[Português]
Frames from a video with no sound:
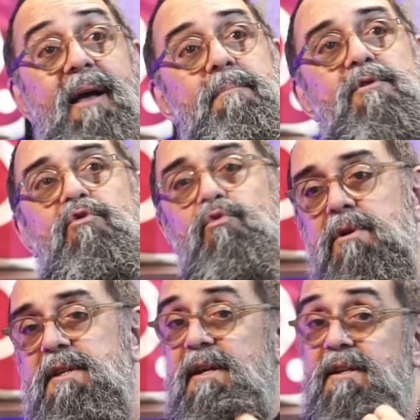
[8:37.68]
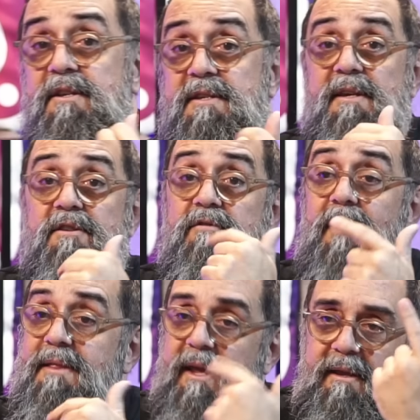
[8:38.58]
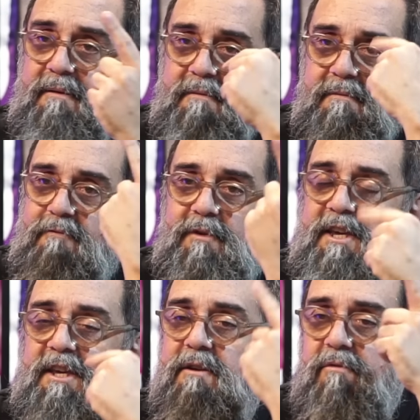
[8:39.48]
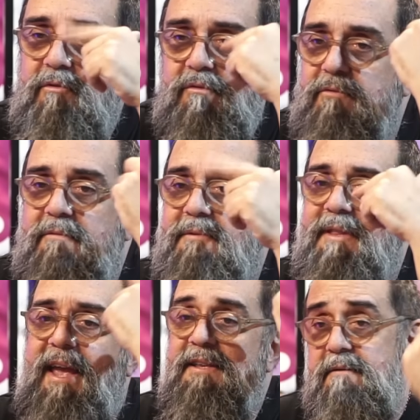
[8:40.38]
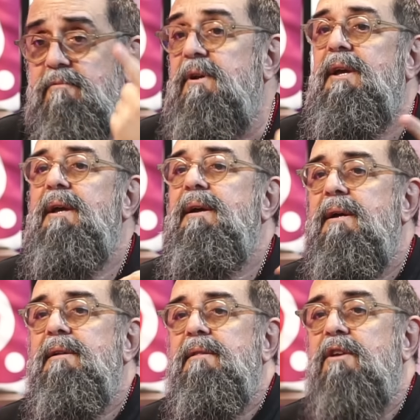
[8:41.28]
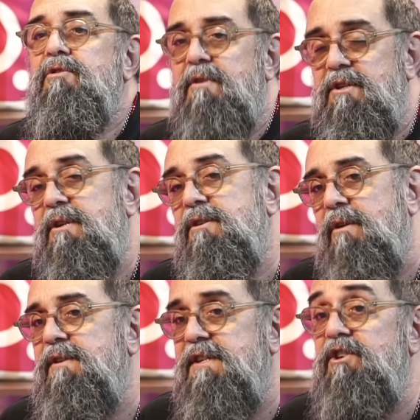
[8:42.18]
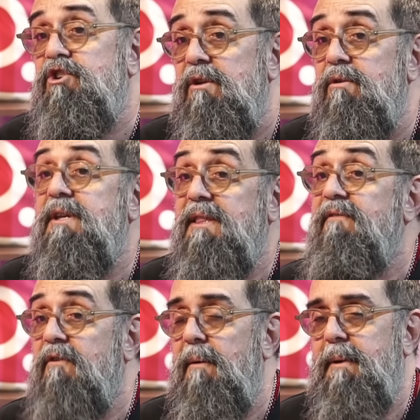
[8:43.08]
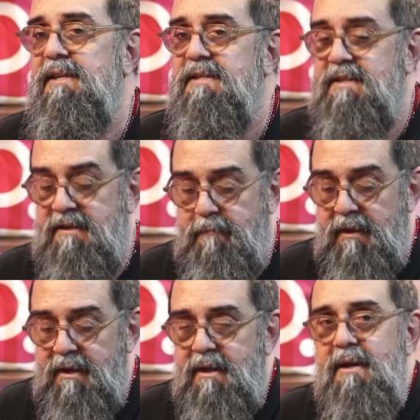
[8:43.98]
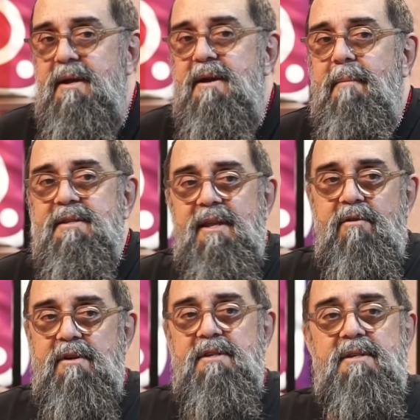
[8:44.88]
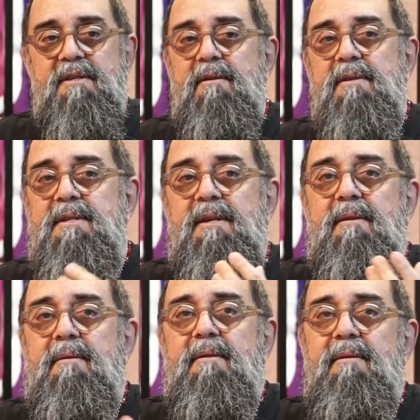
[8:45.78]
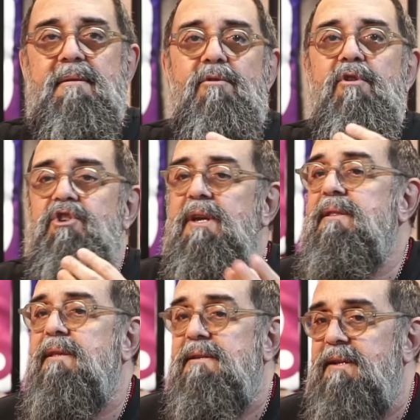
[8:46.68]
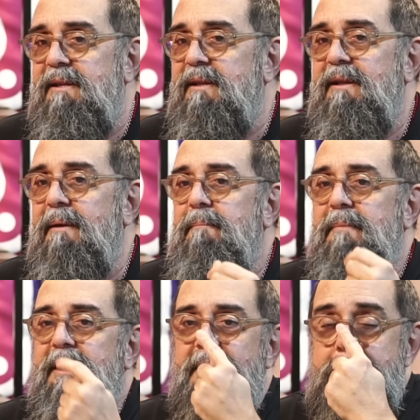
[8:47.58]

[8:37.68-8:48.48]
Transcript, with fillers: absurdas. E ele disse que isso não é nem um quinto, um décimo das coisas que estão em sigilo é. que ainda vão aparecer. Mas tem coisas que são assim nojentas, né? É, é, é